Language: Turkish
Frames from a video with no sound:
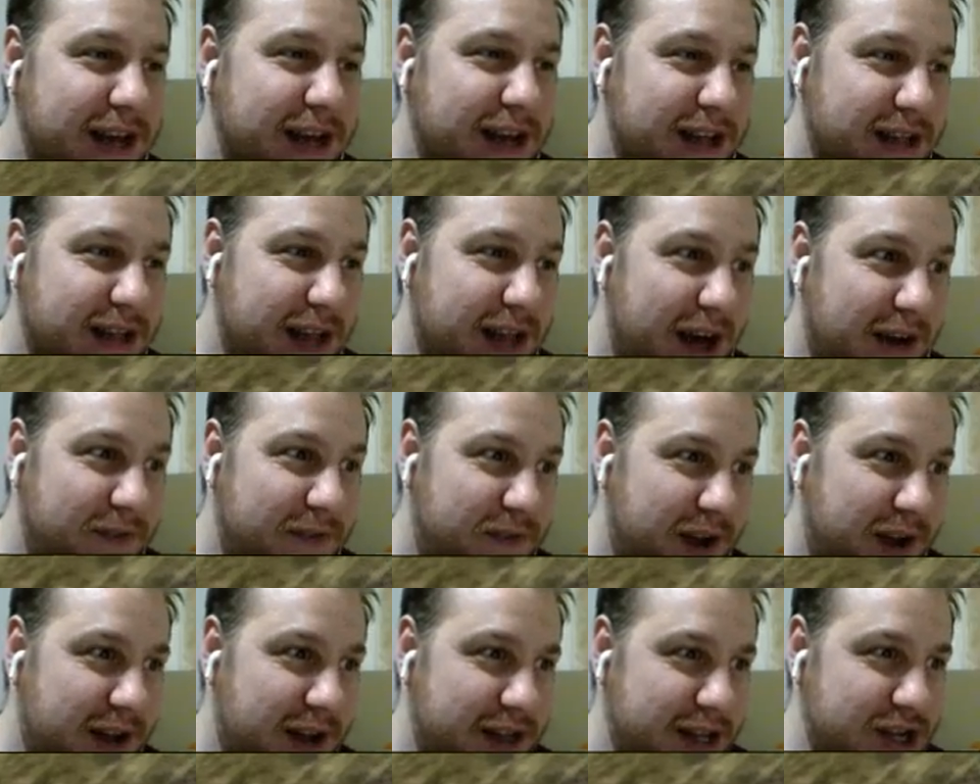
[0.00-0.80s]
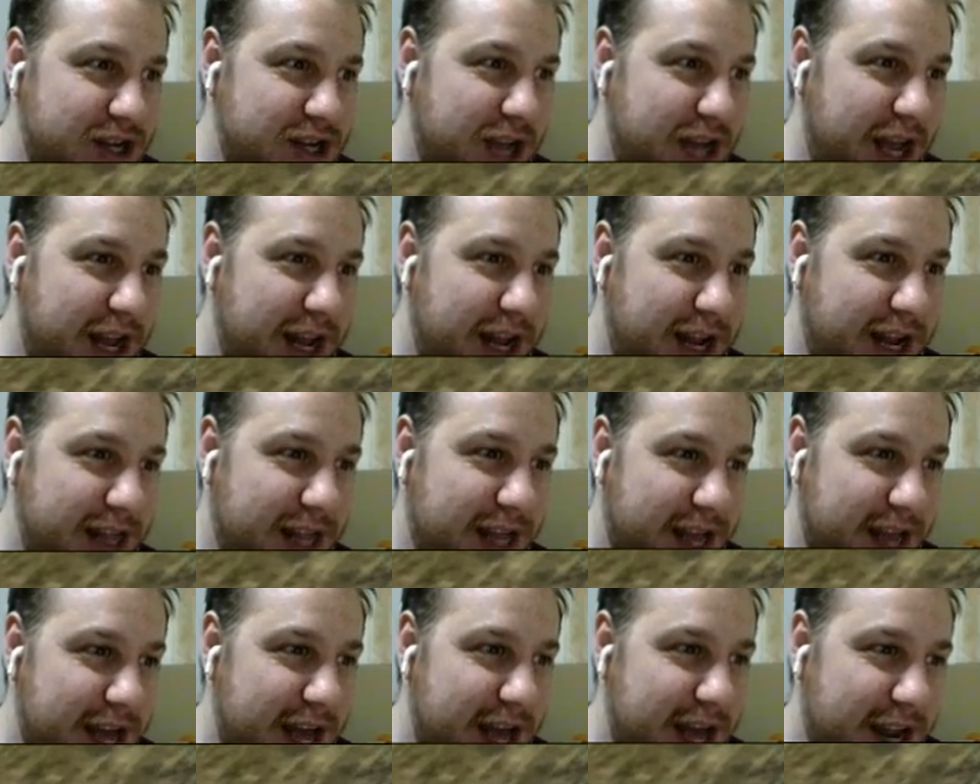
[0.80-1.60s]
daha farklı şeyler de
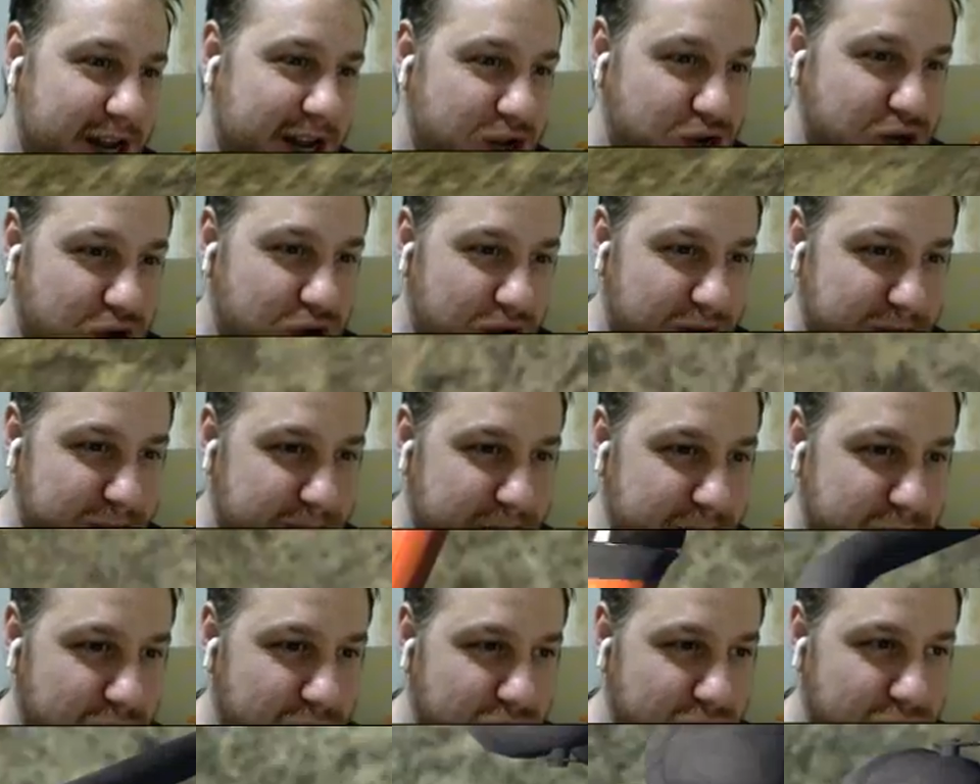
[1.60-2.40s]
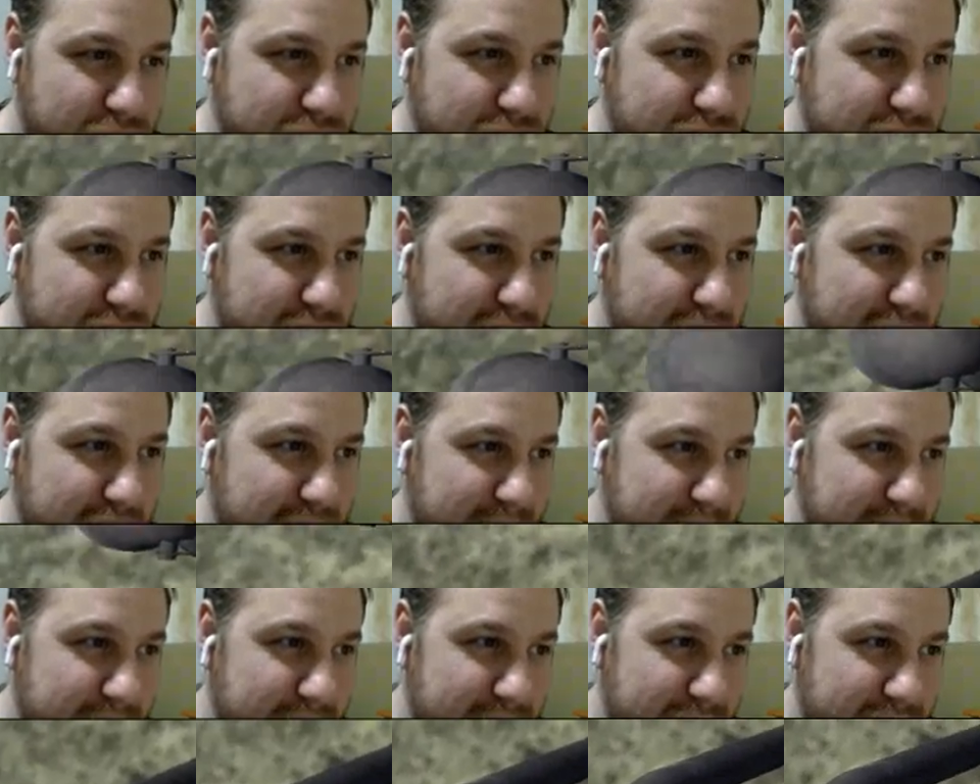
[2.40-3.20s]
geldi. Şöyle bir
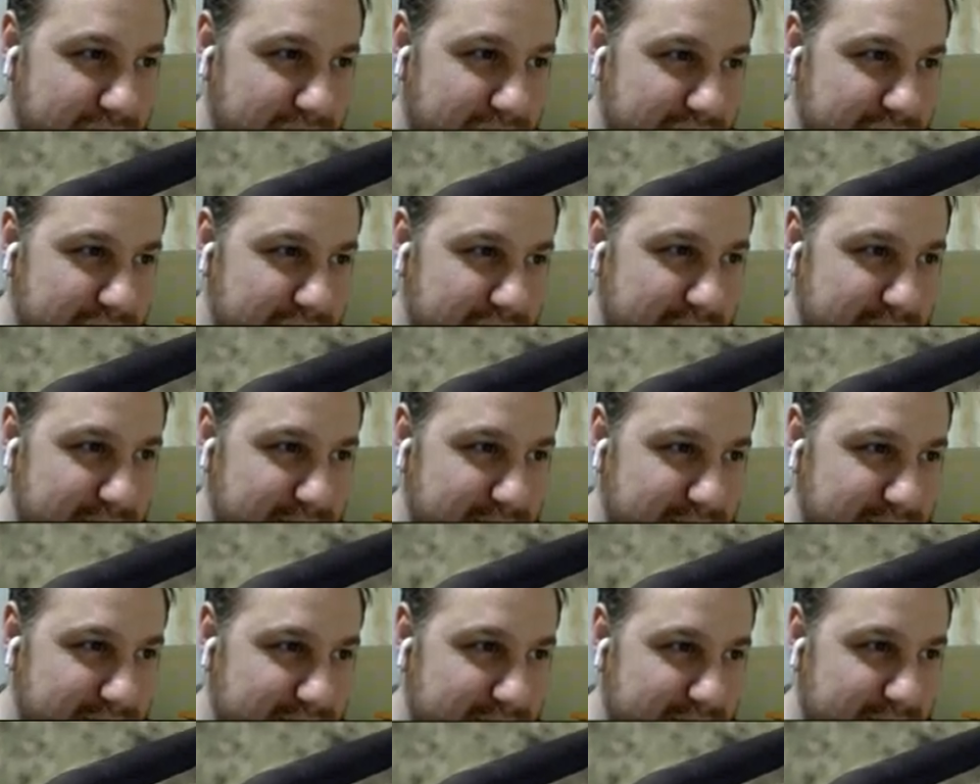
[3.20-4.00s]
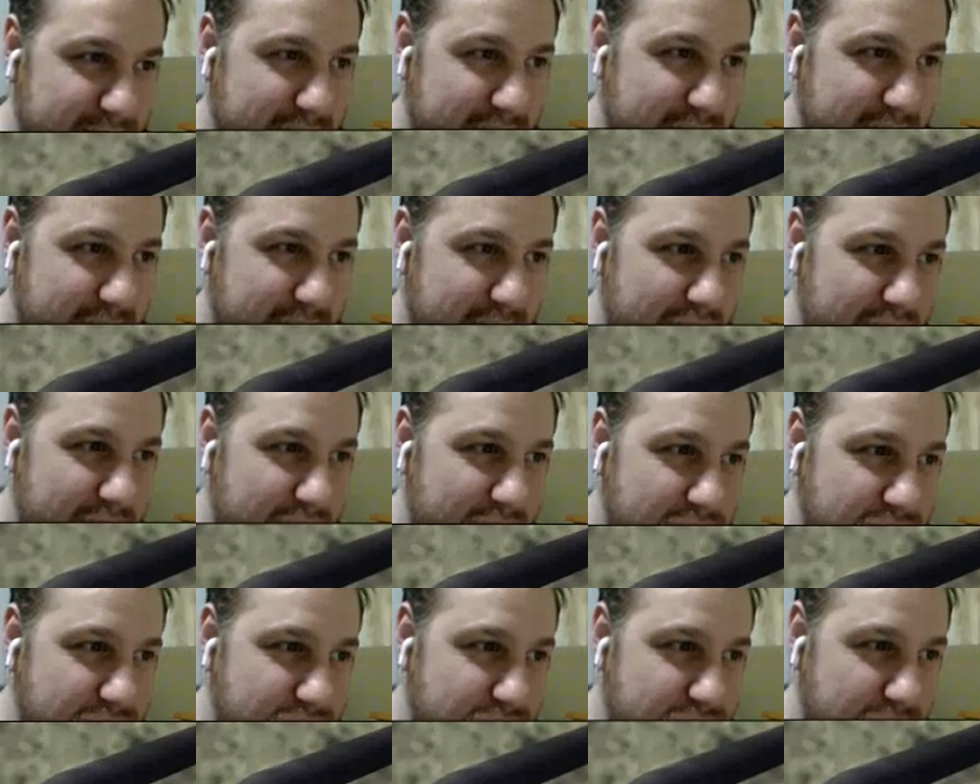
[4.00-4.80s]
motosikletimle dolaştırayım sizi.
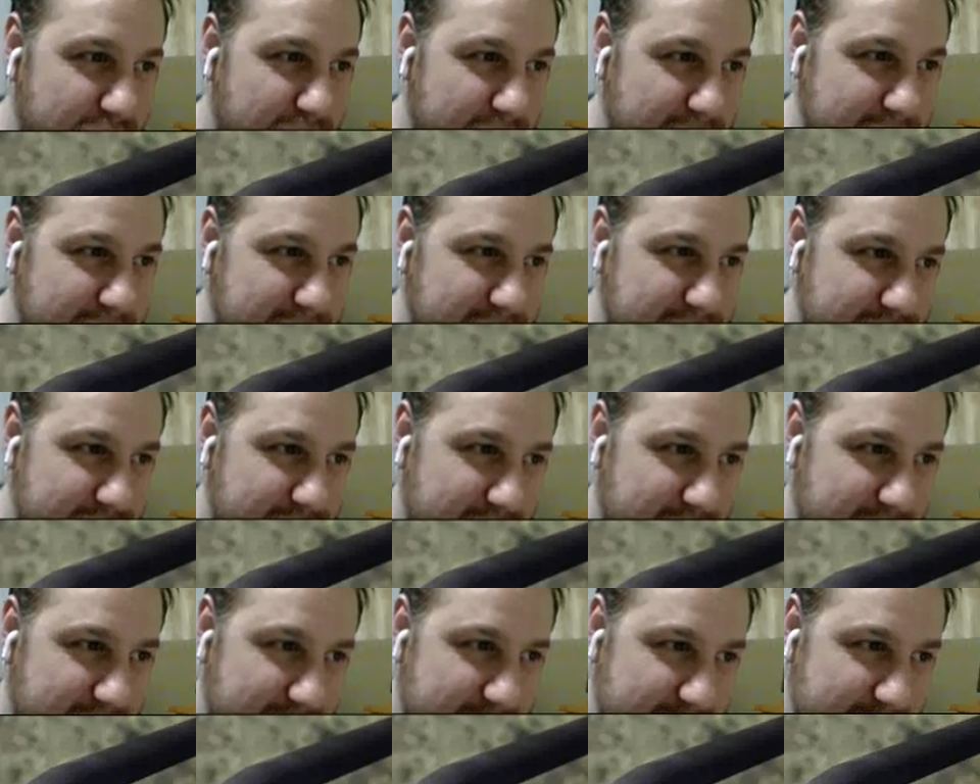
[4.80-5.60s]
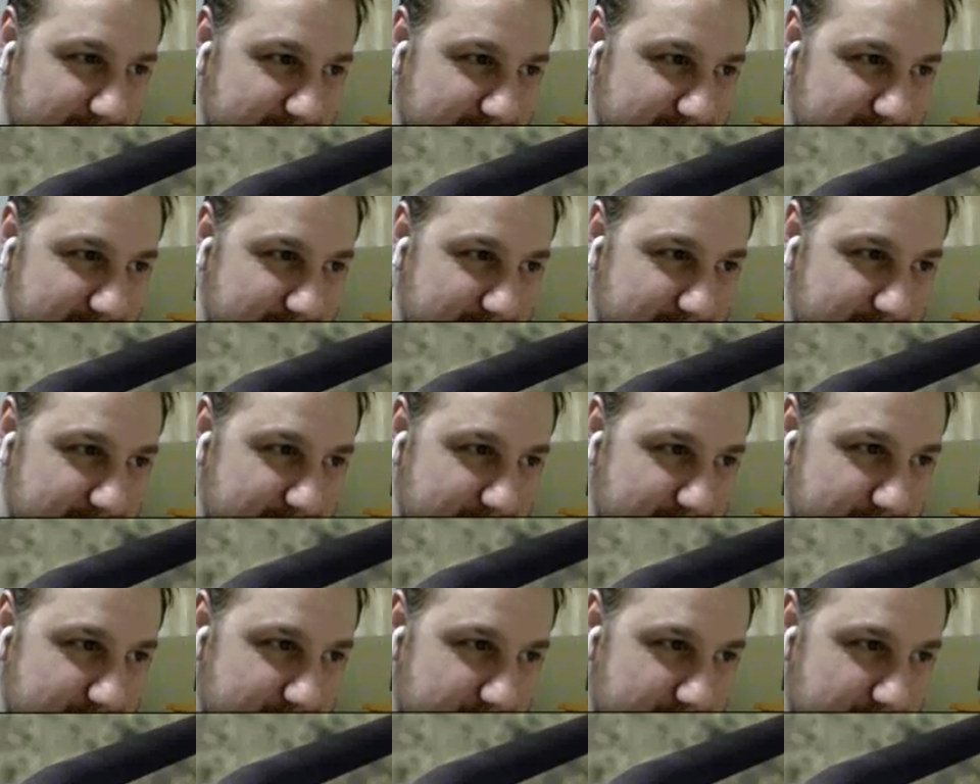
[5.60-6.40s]
Şöyle çalıştır.
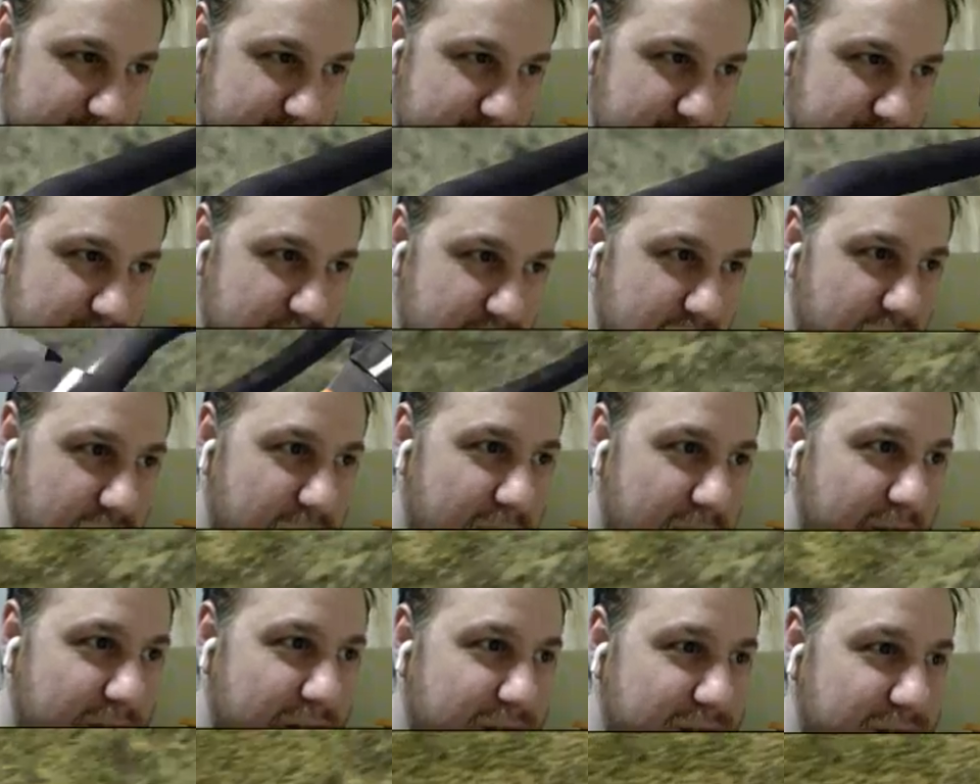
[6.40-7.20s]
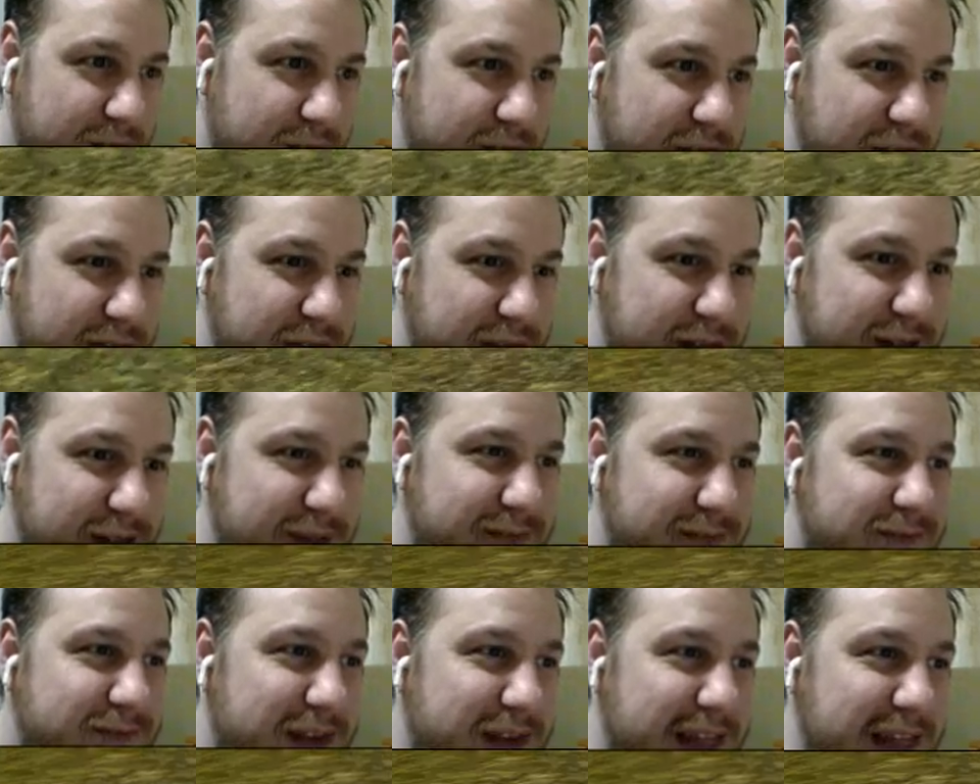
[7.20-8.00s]

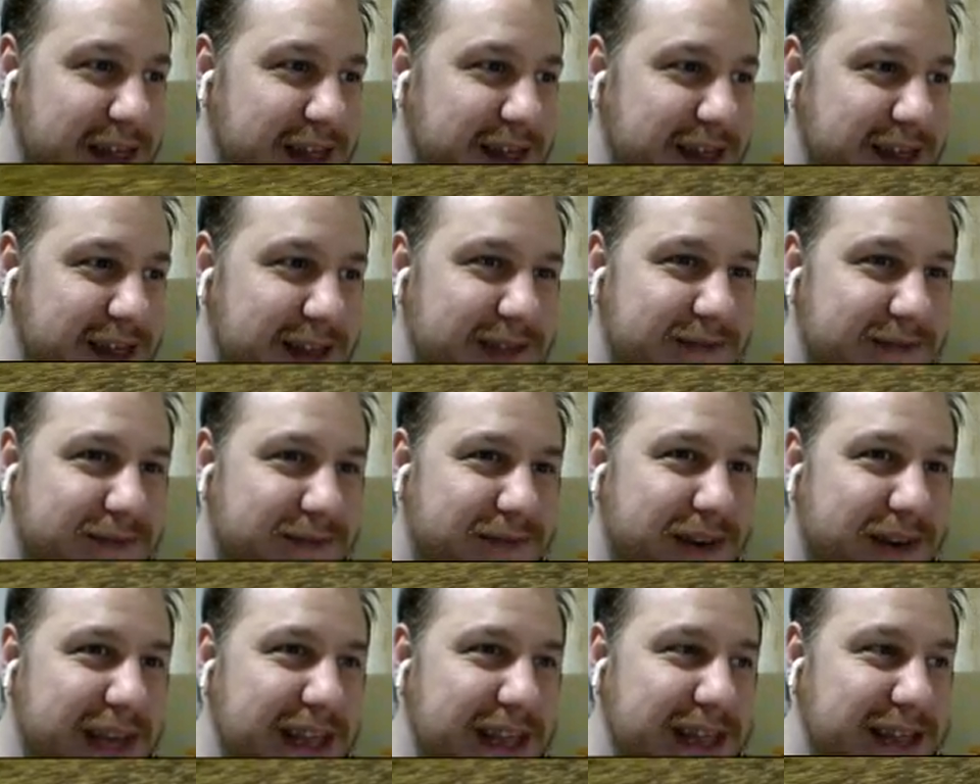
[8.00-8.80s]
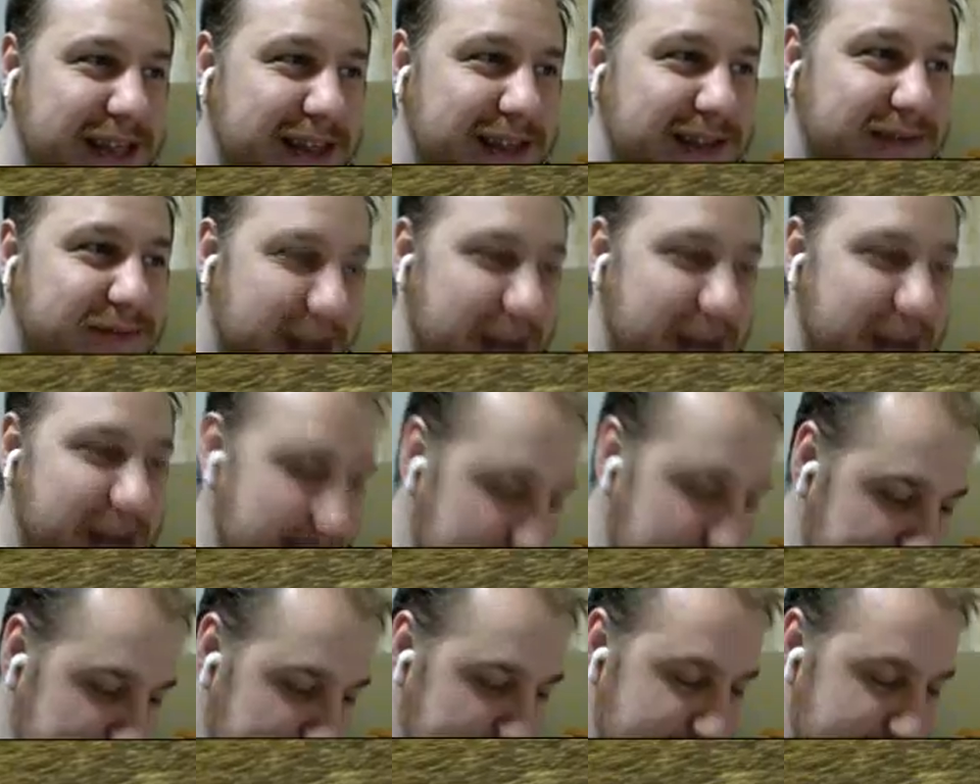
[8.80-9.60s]
Vın vın vın vın.